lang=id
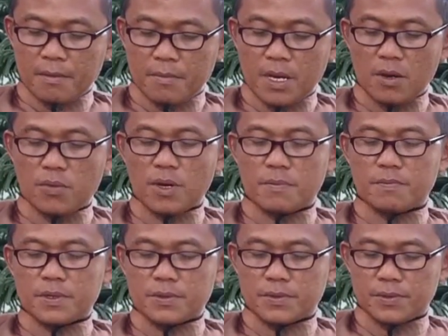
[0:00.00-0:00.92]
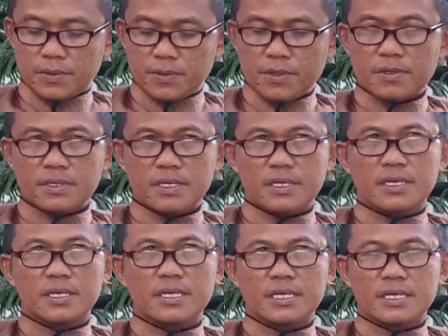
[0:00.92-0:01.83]
bahwa penduduk
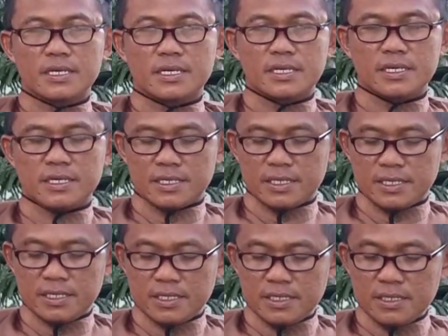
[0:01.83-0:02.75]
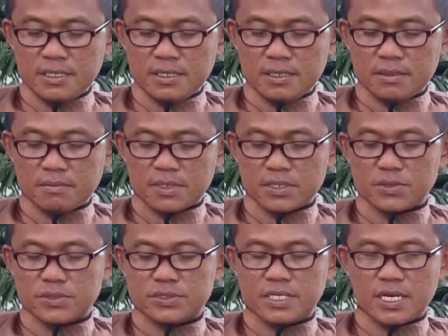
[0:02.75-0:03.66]
negeri-negeri ini
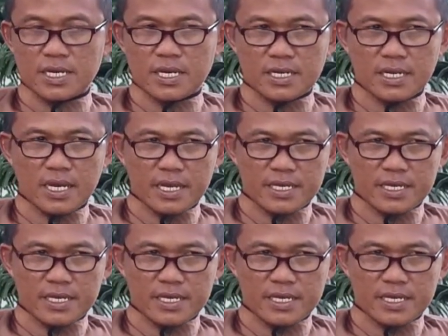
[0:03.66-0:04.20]
mendustakan